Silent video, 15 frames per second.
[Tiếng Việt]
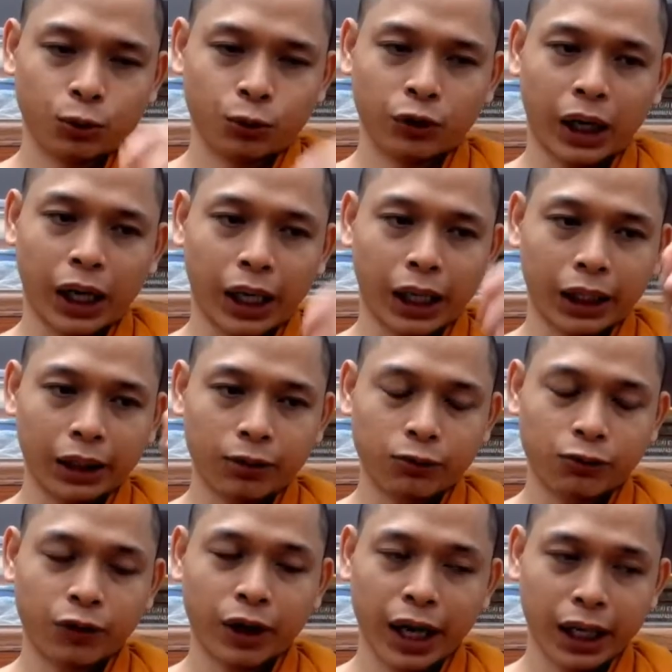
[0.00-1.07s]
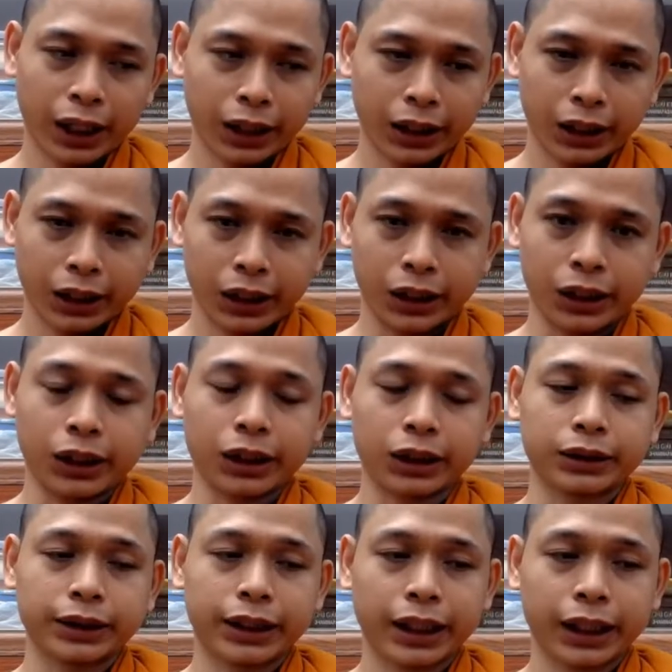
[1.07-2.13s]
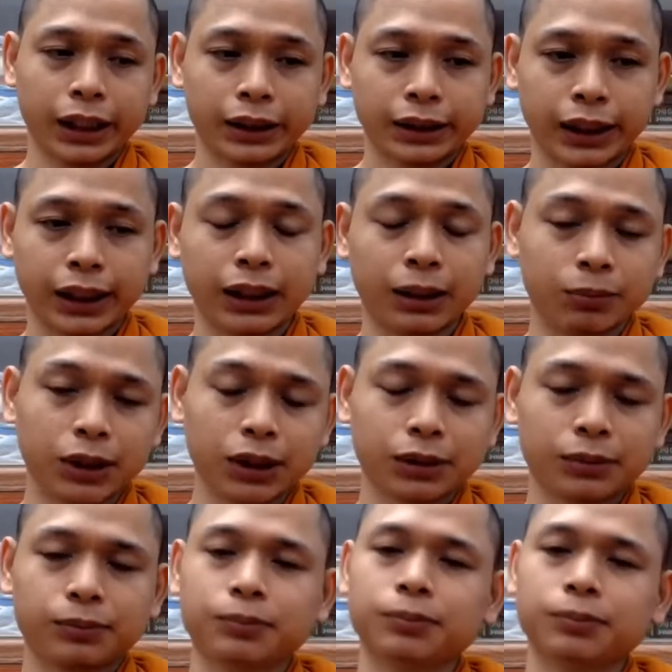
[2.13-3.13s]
phải phát hiện ra ngay lập tức